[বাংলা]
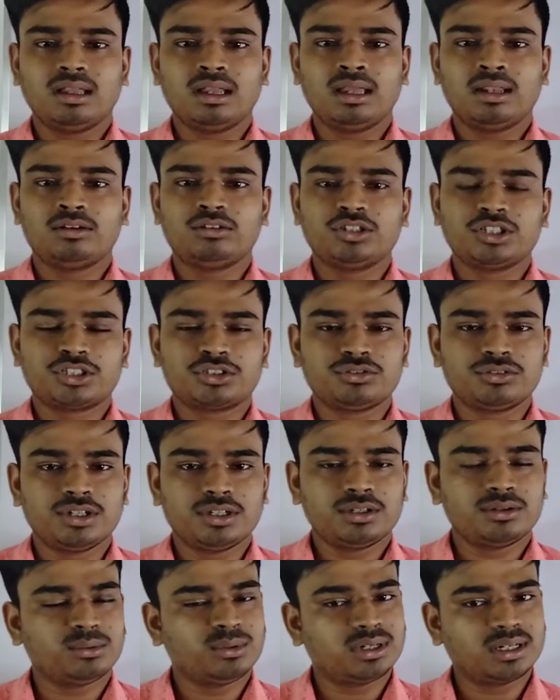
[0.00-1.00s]
হ্যালো ডে
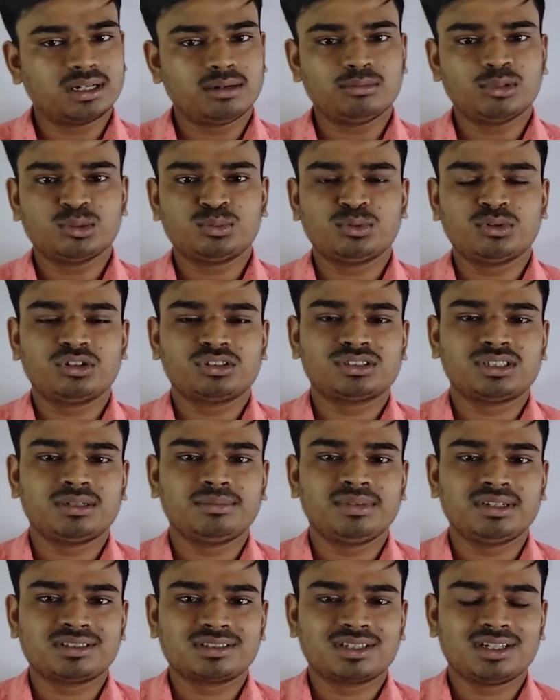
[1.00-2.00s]
স্টুডেন্ট ওয়েলকাম টু পুলক স্যার
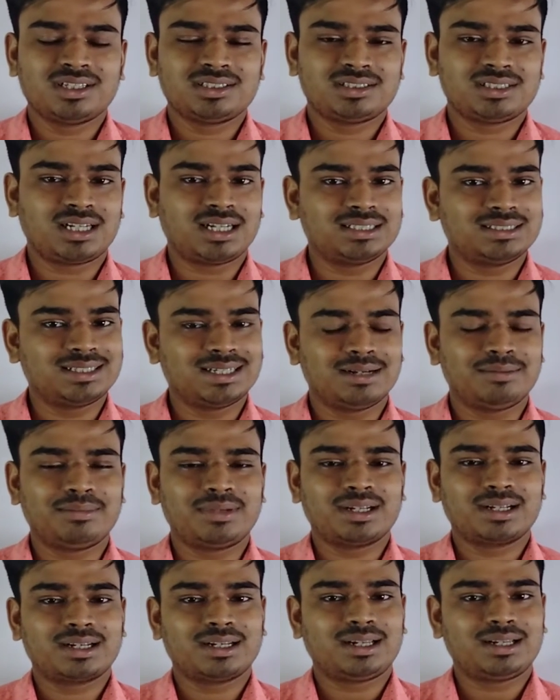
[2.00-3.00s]
ম্যাথ ক্লাস আজকে
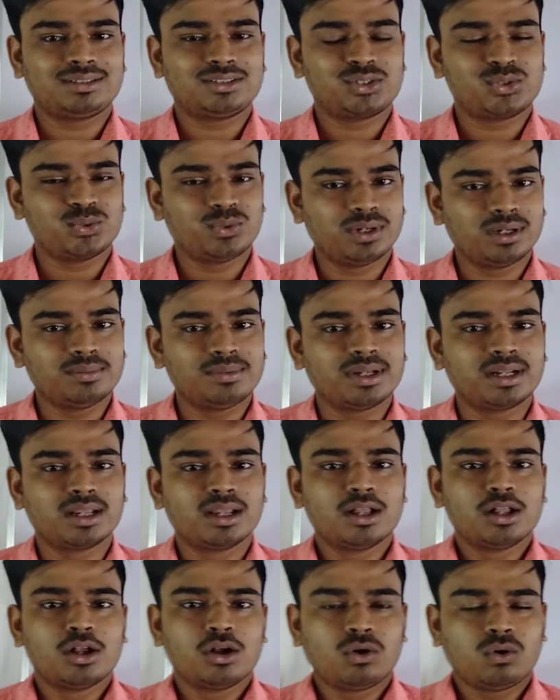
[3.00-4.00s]
আমরা ক্লাস টুয়েলভের
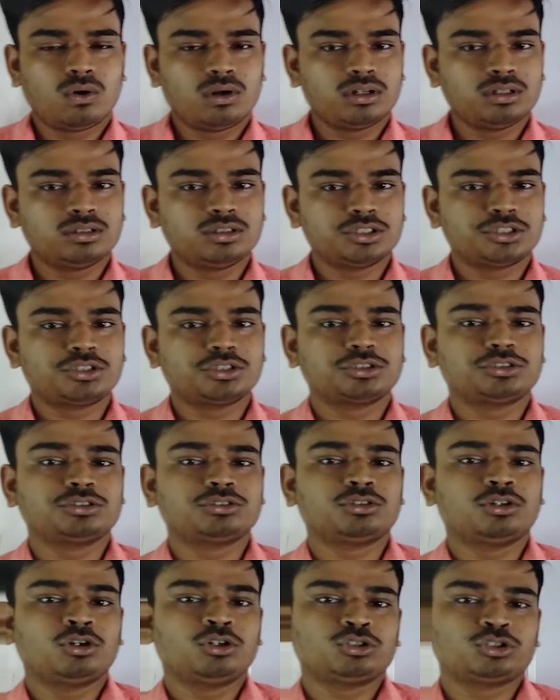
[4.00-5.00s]
অনির্দিষ্ট
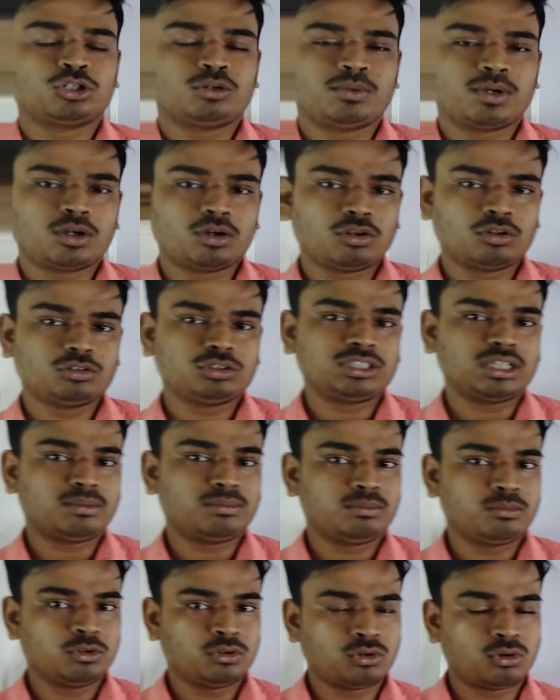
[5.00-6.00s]
সমাকলন চাপ
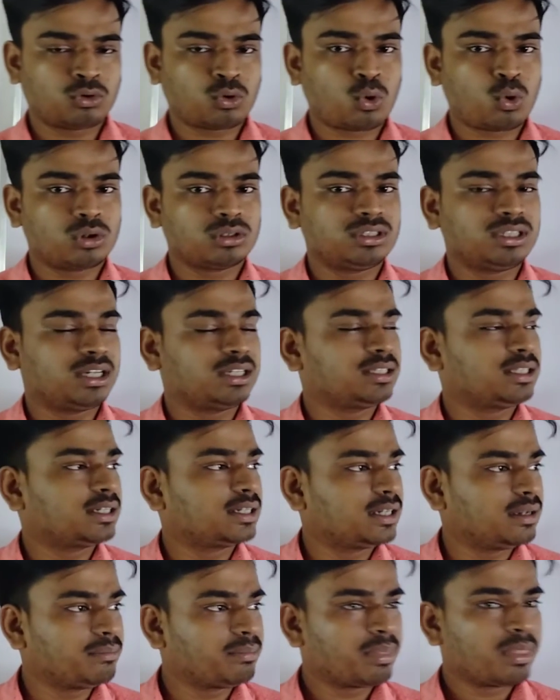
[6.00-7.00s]
অধ্যায়
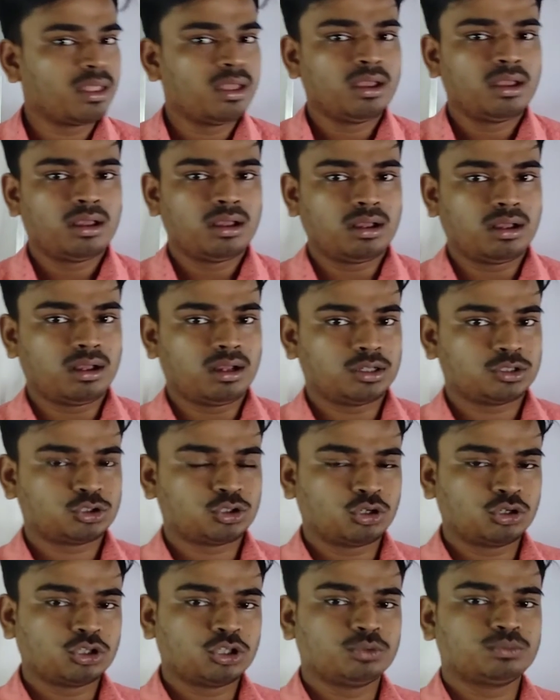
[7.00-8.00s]
থেকে
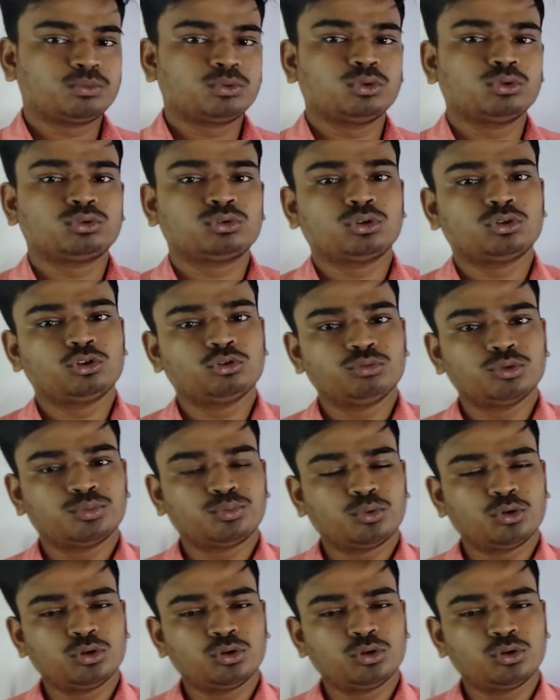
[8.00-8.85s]
সংক্ষিপ্ত উত্তরধর্মী